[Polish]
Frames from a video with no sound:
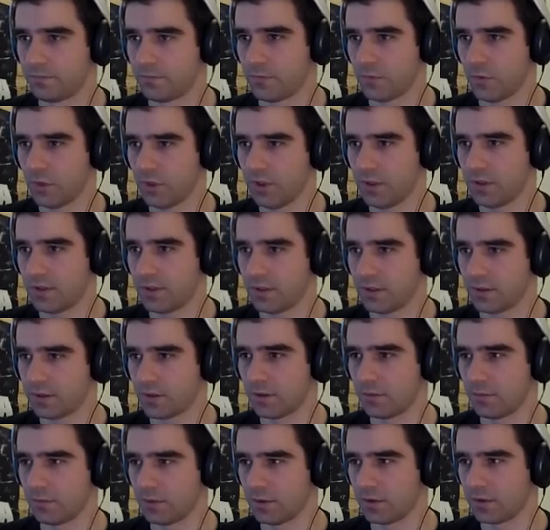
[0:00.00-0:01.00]
No nic nie
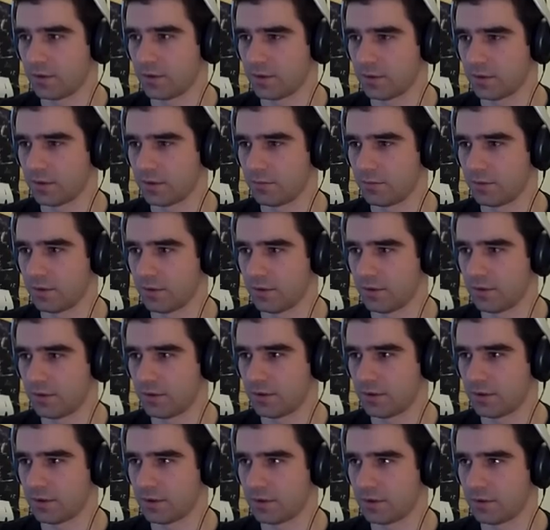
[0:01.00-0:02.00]
zrobię, no co zrobię? No
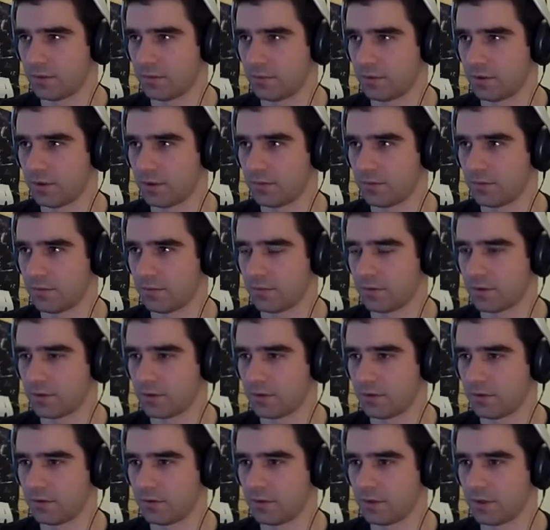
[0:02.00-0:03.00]
nic nie zrobię, nie wiem o
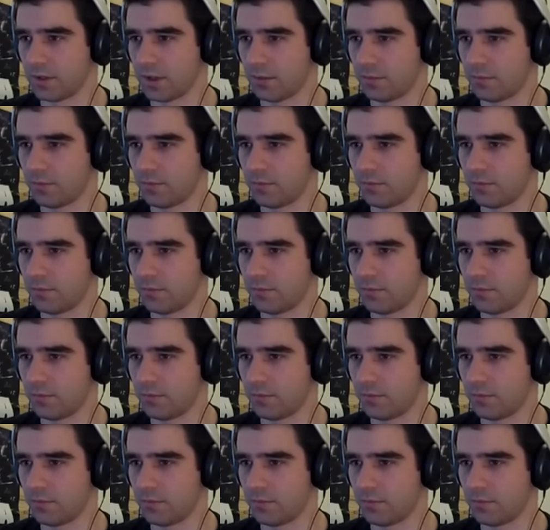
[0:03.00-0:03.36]
co chodzi. A,